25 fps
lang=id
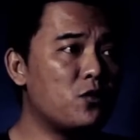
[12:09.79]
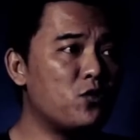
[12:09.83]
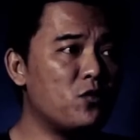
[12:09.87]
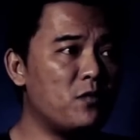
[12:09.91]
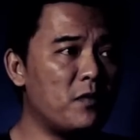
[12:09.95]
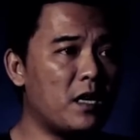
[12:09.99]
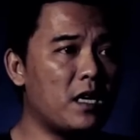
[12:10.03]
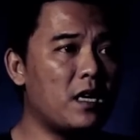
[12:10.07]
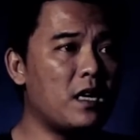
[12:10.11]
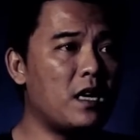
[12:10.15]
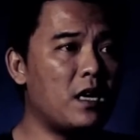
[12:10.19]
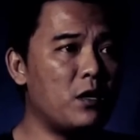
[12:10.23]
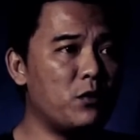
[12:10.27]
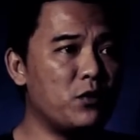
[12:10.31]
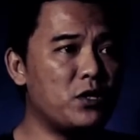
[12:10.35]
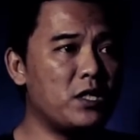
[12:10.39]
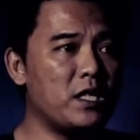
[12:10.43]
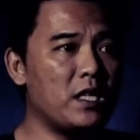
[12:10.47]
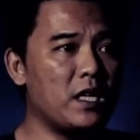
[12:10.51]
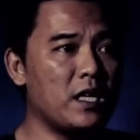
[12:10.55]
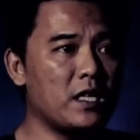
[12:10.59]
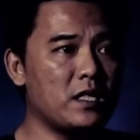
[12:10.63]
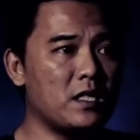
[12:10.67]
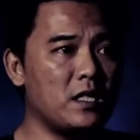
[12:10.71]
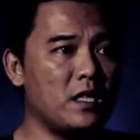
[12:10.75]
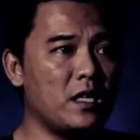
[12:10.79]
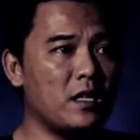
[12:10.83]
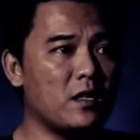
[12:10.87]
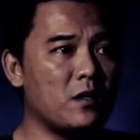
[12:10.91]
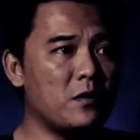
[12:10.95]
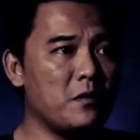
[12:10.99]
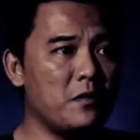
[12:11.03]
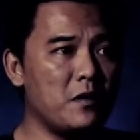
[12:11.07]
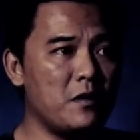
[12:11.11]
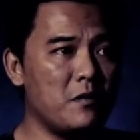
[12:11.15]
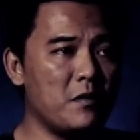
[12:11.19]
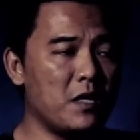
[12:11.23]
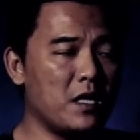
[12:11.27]
cuman halusinasi
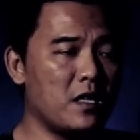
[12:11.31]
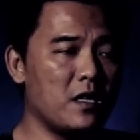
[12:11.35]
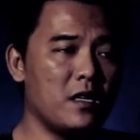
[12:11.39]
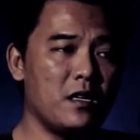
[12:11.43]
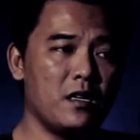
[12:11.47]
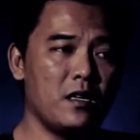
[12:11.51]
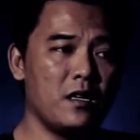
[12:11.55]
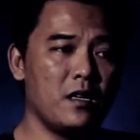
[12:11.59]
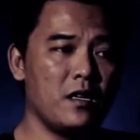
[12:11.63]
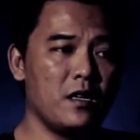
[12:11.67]
atau gimana